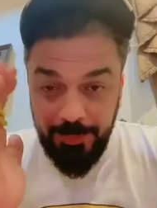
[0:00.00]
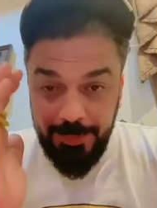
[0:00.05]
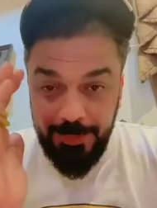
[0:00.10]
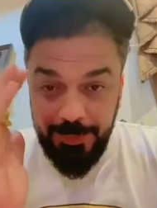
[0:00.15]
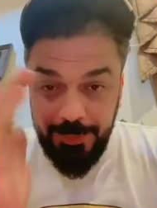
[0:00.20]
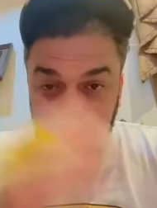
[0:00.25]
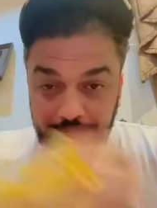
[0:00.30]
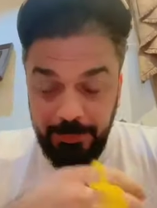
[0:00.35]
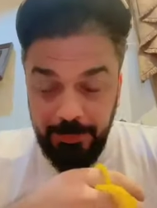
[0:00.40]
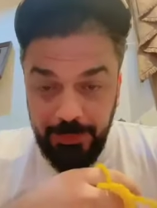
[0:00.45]

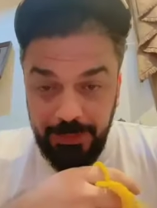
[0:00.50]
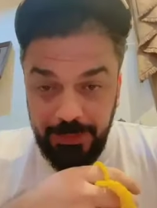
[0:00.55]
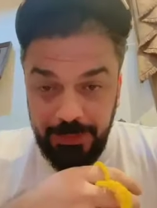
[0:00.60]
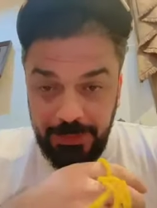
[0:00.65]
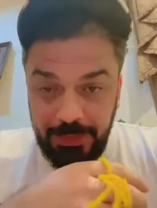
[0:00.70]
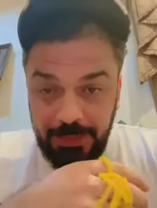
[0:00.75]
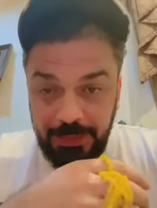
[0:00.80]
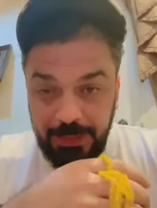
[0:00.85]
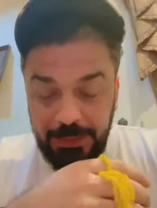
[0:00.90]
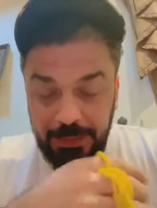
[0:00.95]
سامحوني
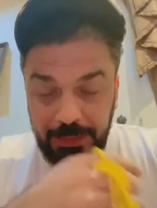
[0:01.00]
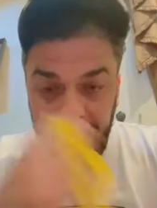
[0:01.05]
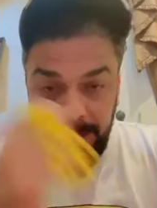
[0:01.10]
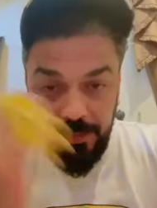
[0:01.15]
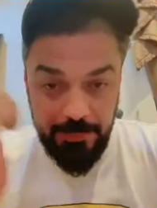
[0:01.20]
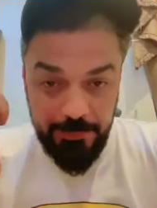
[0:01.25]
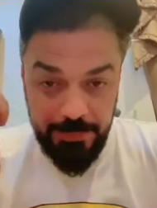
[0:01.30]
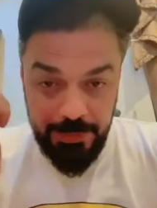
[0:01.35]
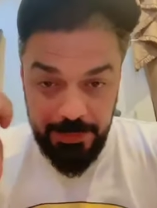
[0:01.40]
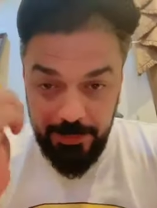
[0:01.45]
تأخرت
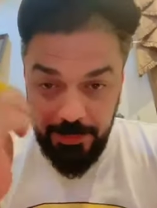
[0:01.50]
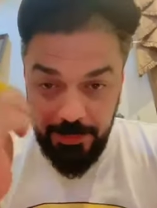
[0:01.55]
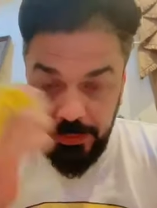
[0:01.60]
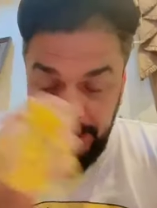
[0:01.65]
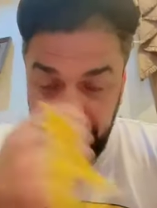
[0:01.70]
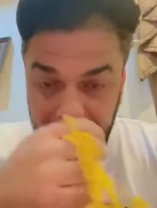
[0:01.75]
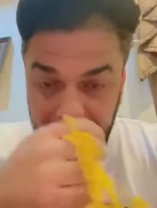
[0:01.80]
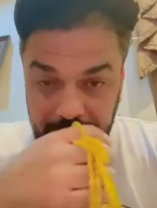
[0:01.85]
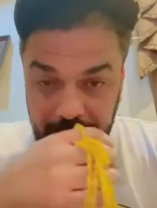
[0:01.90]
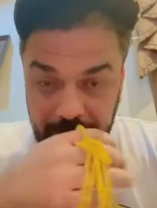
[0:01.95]
عليكم بس والله
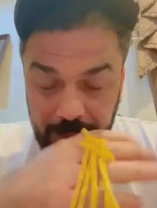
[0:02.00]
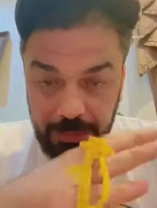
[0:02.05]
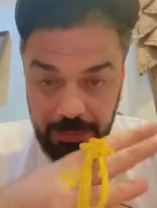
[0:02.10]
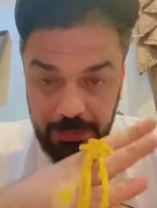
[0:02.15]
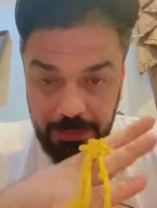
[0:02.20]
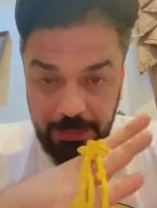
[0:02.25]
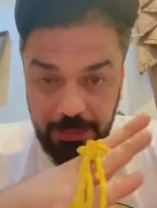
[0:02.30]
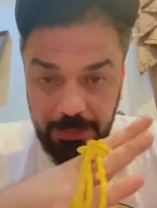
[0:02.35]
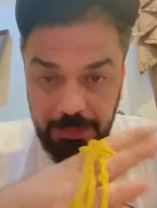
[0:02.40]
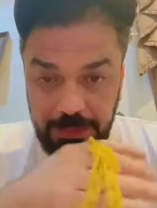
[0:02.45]

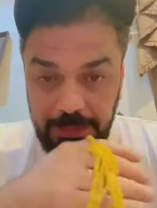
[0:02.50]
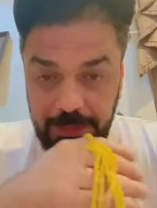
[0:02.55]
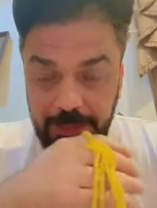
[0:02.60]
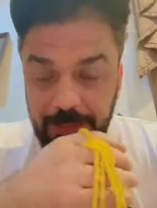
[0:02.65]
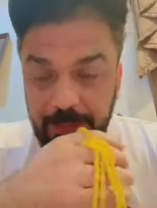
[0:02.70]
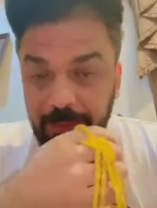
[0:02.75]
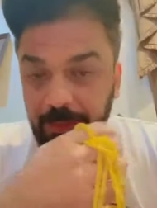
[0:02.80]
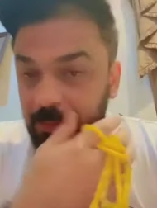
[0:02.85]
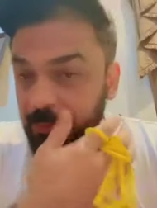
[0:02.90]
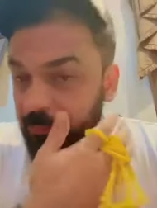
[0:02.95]
اتصالات قاعدة تجيني
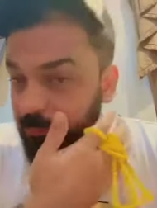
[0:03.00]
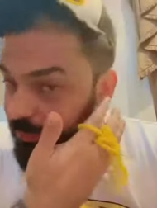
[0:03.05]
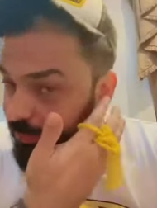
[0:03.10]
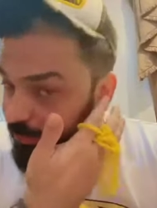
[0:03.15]
اليوم مش